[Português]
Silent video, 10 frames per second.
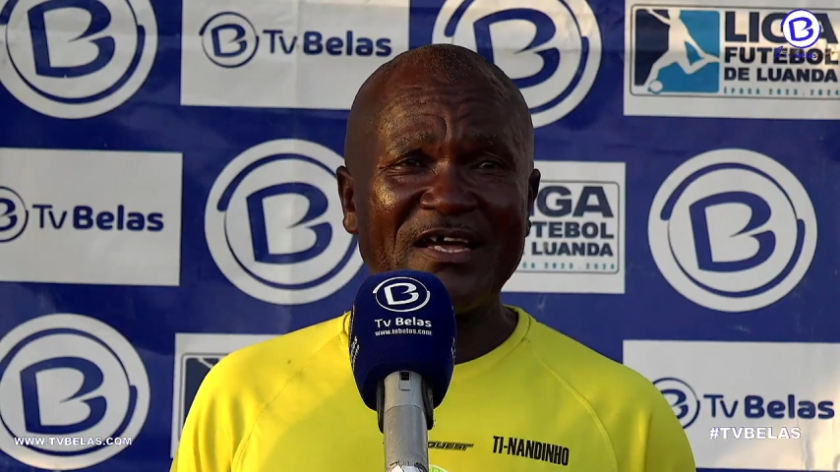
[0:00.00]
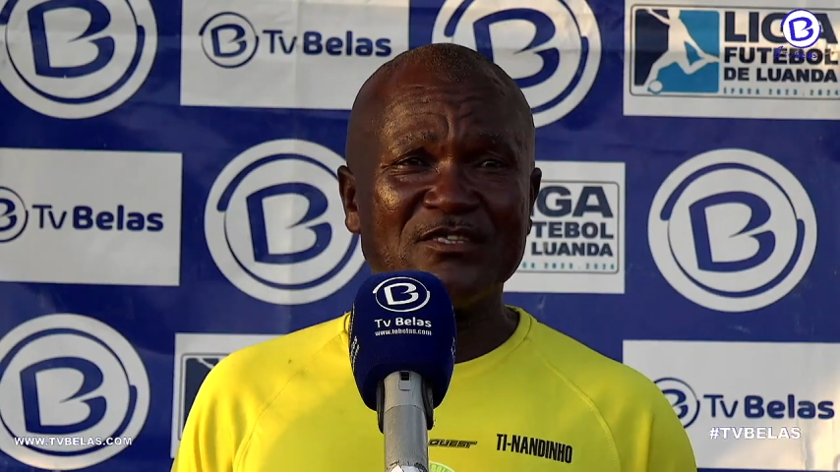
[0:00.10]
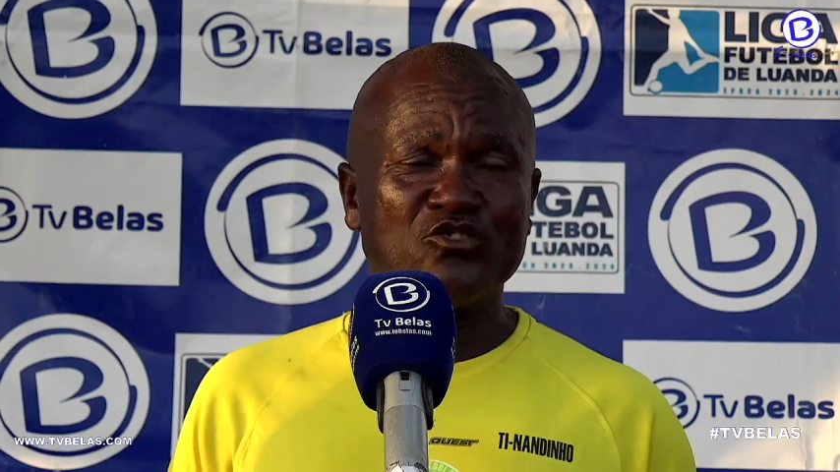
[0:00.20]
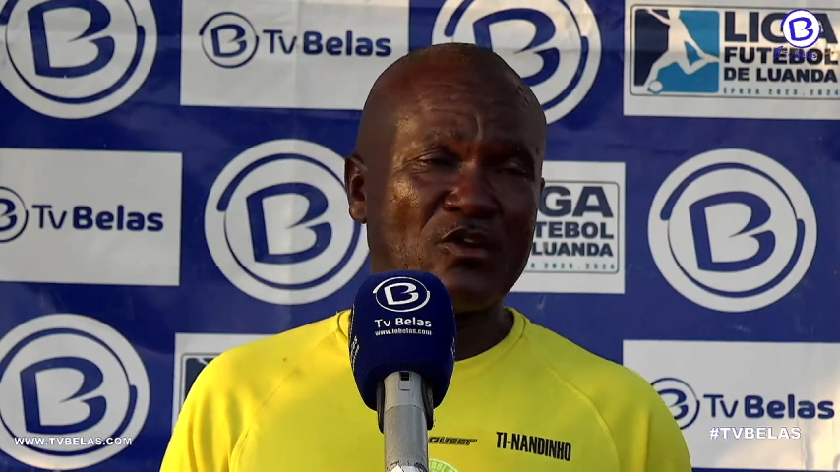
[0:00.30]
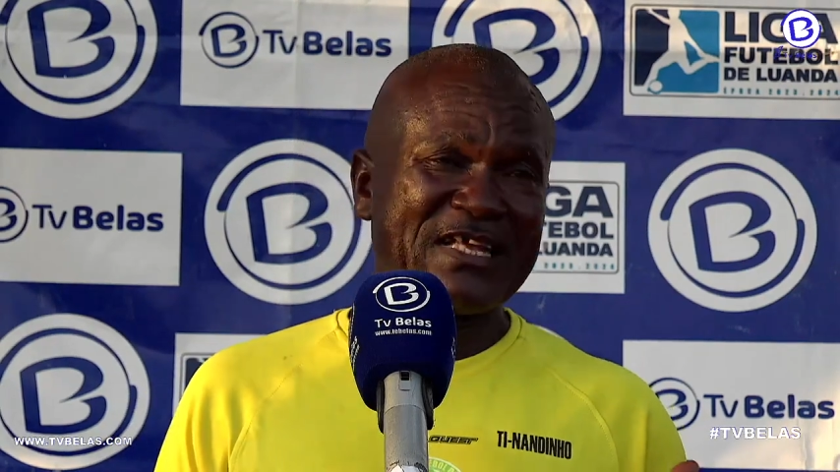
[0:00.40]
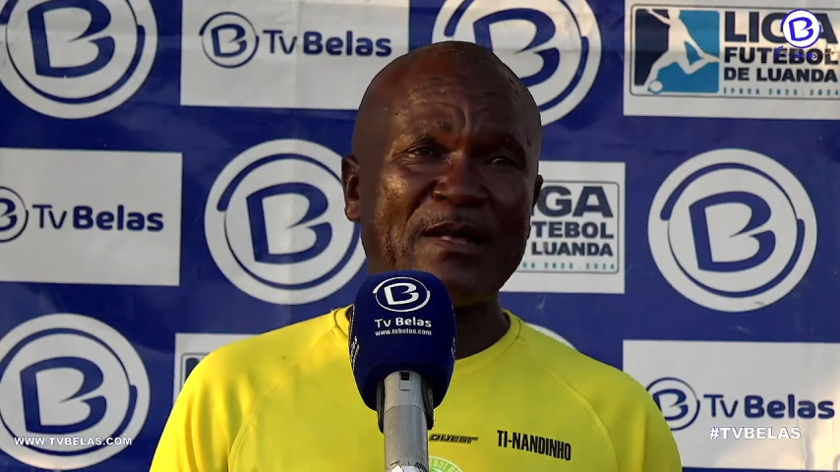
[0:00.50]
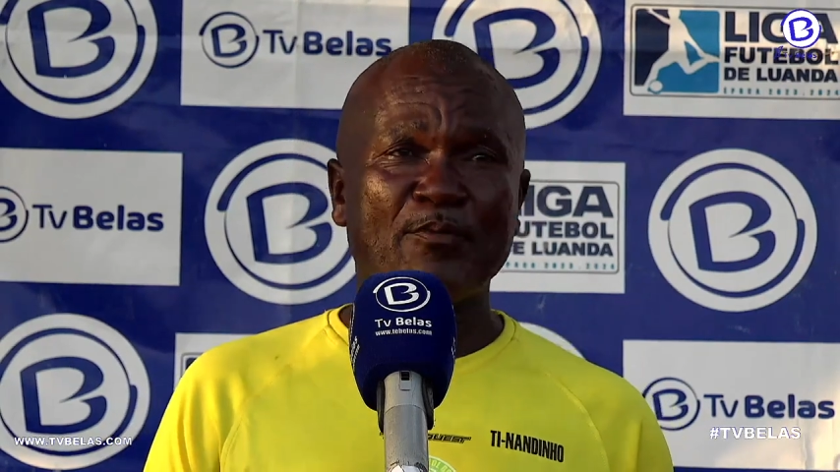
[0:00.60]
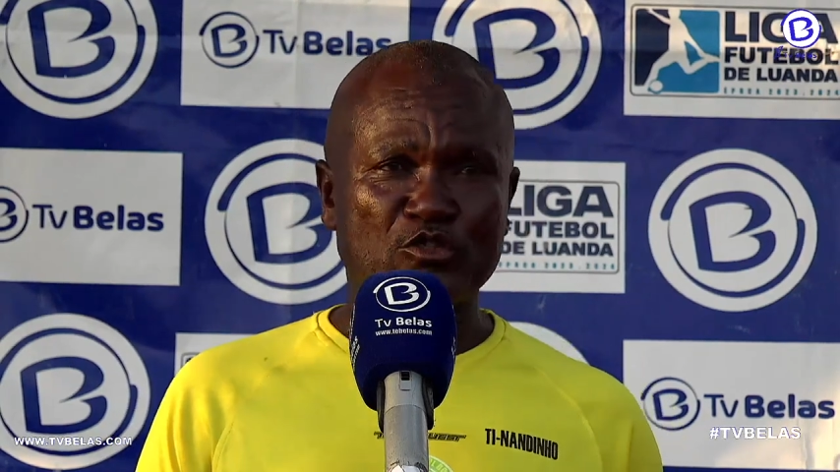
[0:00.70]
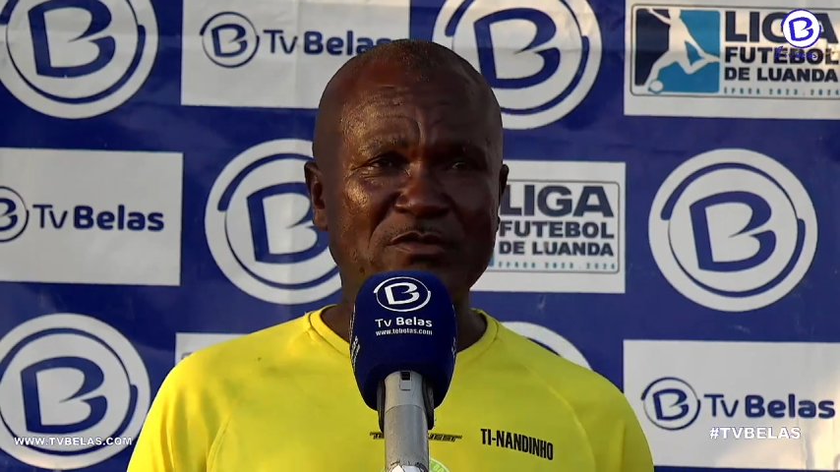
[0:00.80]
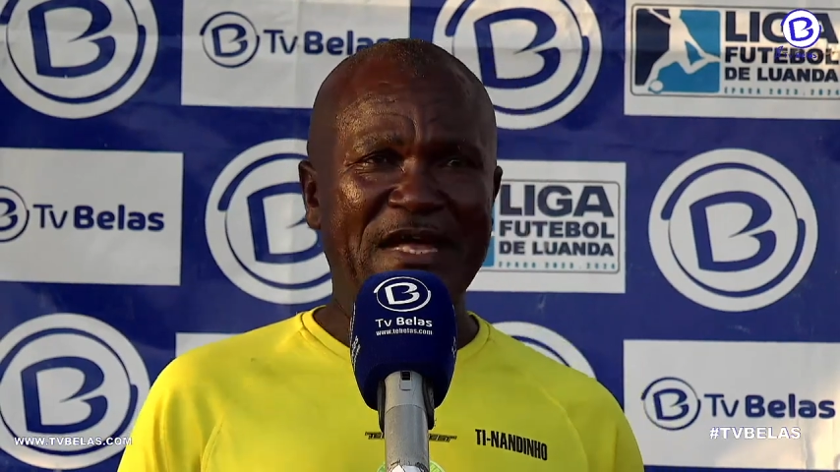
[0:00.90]
jornada por
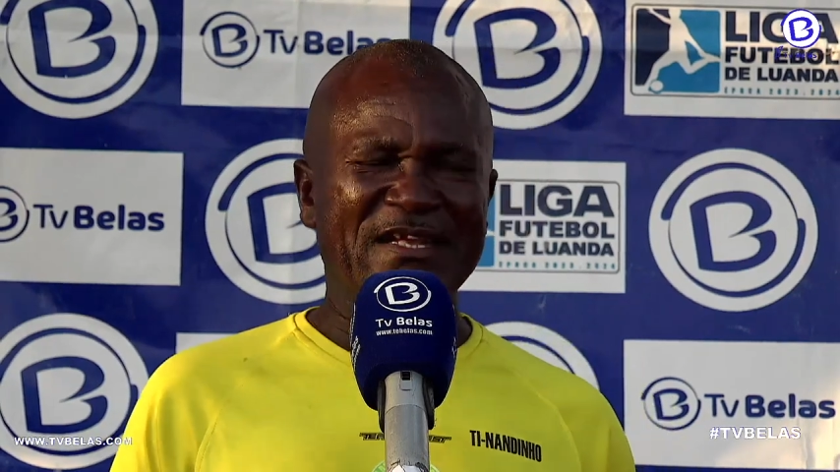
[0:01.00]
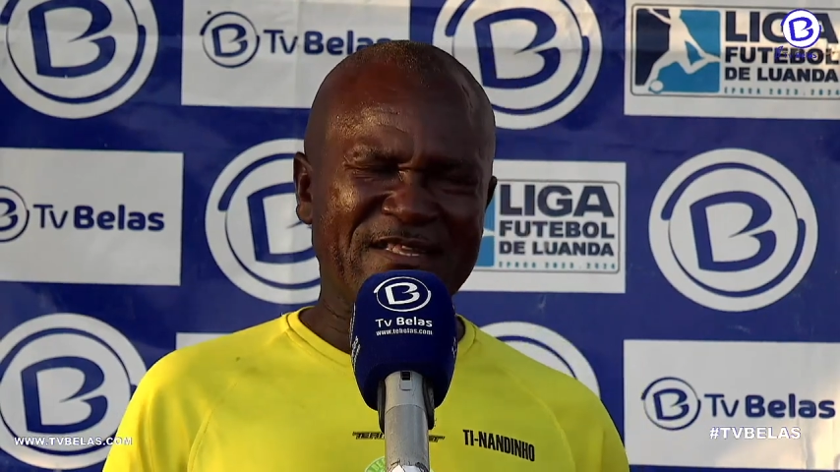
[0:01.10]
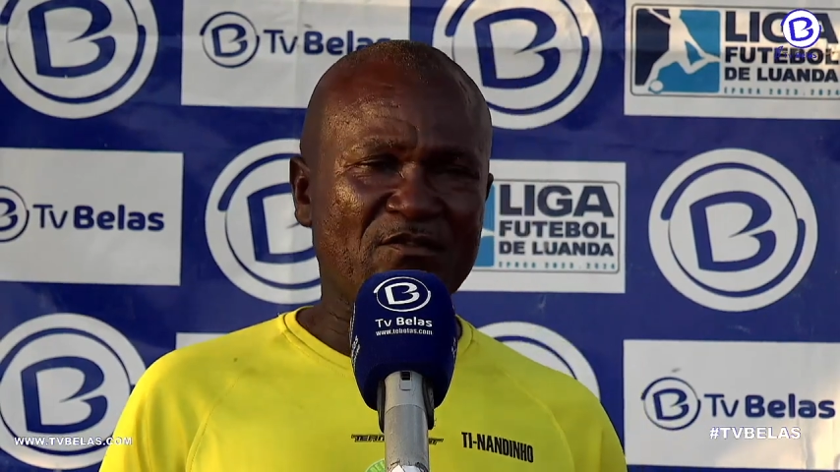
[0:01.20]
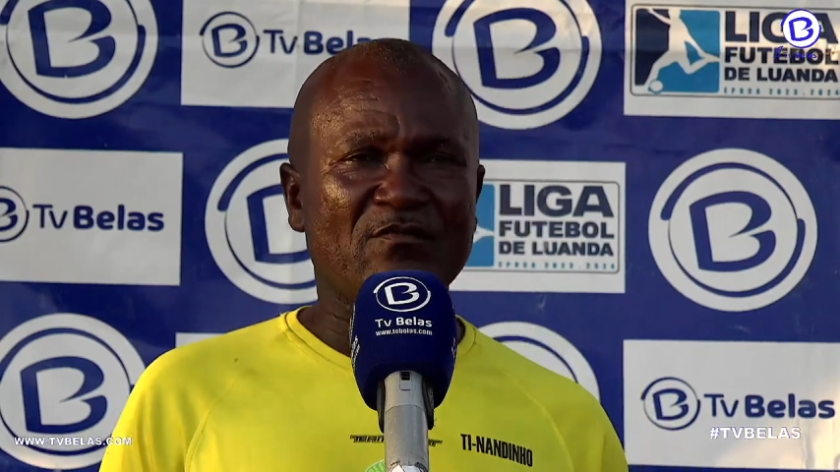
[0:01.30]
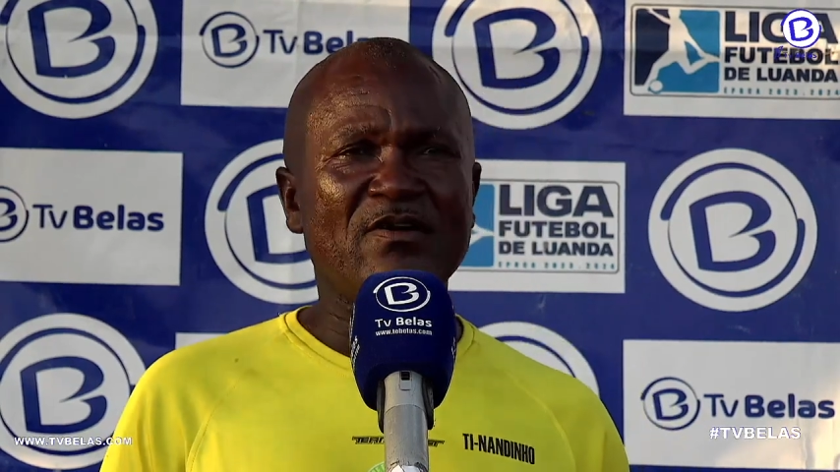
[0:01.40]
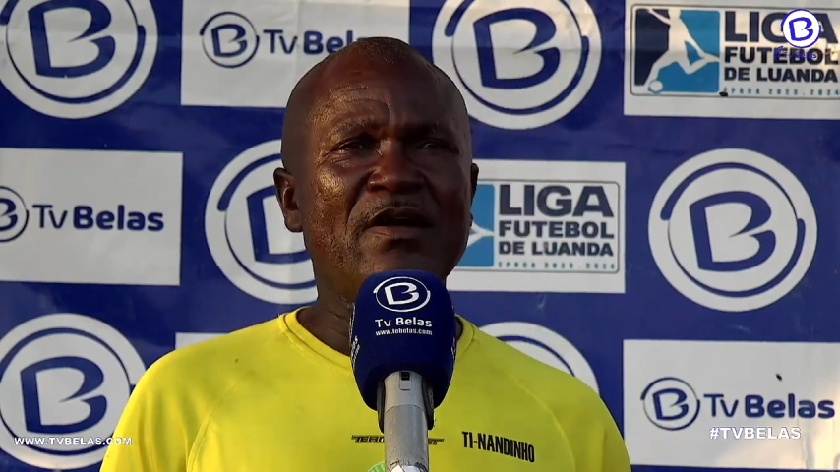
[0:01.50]
jornada. Então,